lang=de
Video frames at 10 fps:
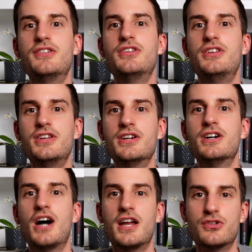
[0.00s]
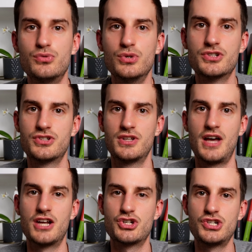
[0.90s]
ich hier einen
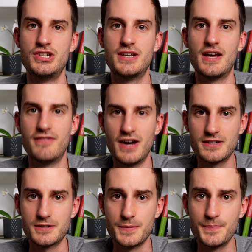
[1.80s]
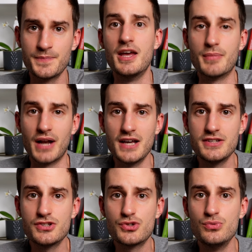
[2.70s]
Kursanstieg erwarte. Im
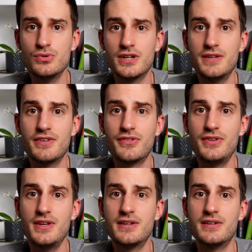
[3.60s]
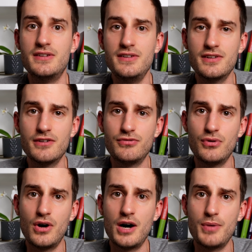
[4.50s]
gleichen Zug investiert dieser
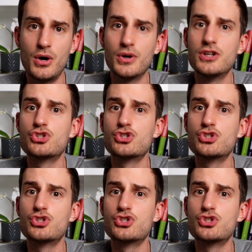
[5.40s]
Fonds aber auch in